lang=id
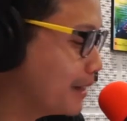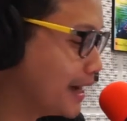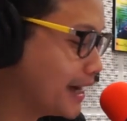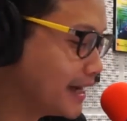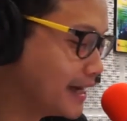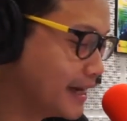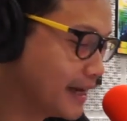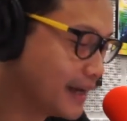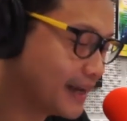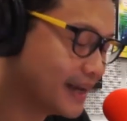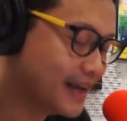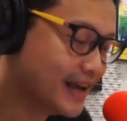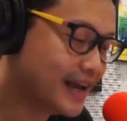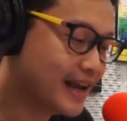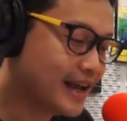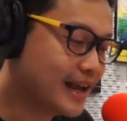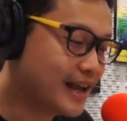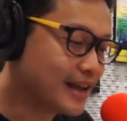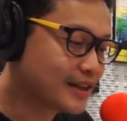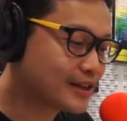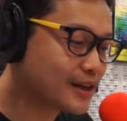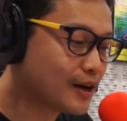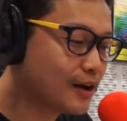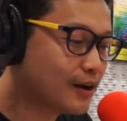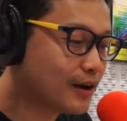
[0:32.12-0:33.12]
bragging.
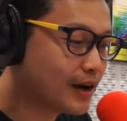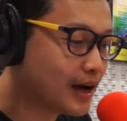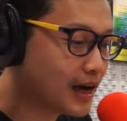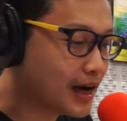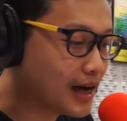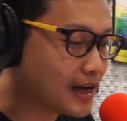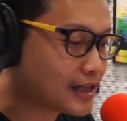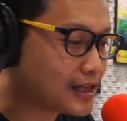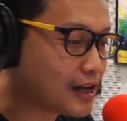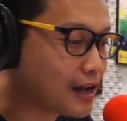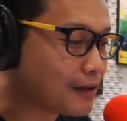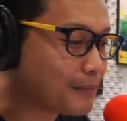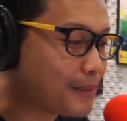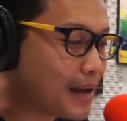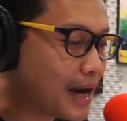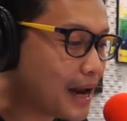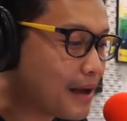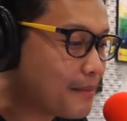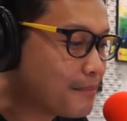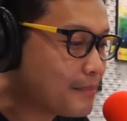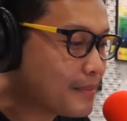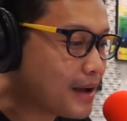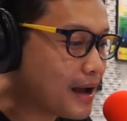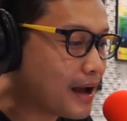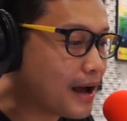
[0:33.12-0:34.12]
So uh, selamat
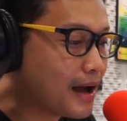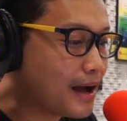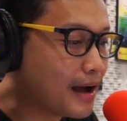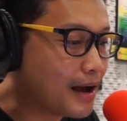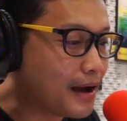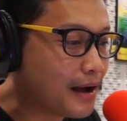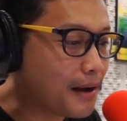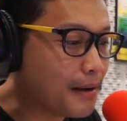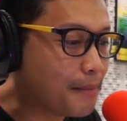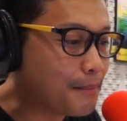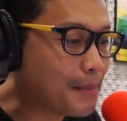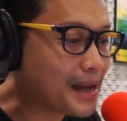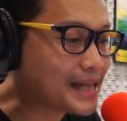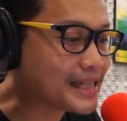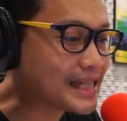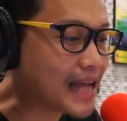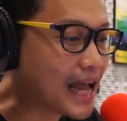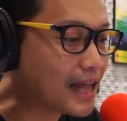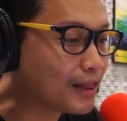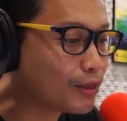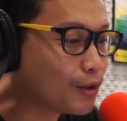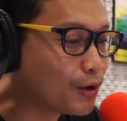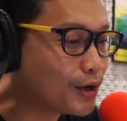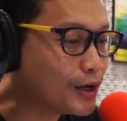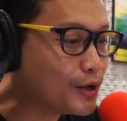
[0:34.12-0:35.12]
malam uh, Mas
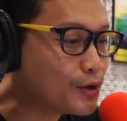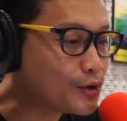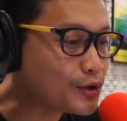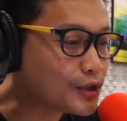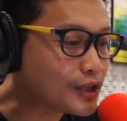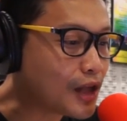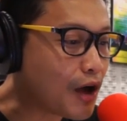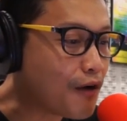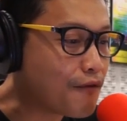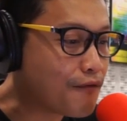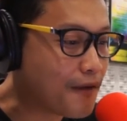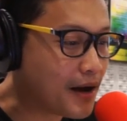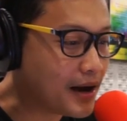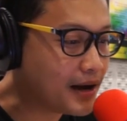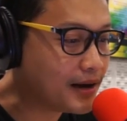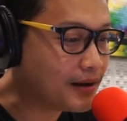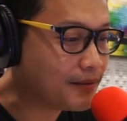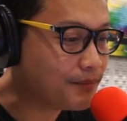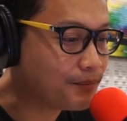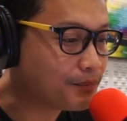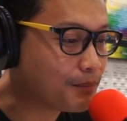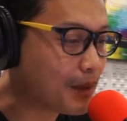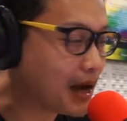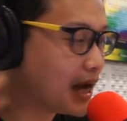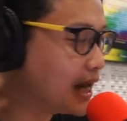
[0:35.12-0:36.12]
Antonius Taufan,
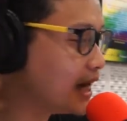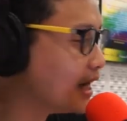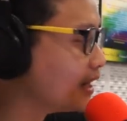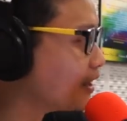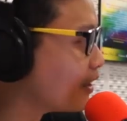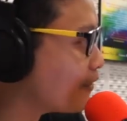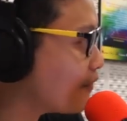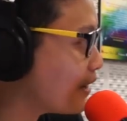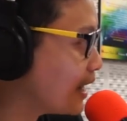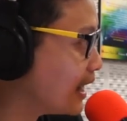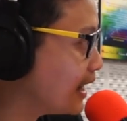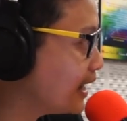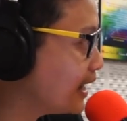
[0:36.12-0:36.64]
panggilnya Taufan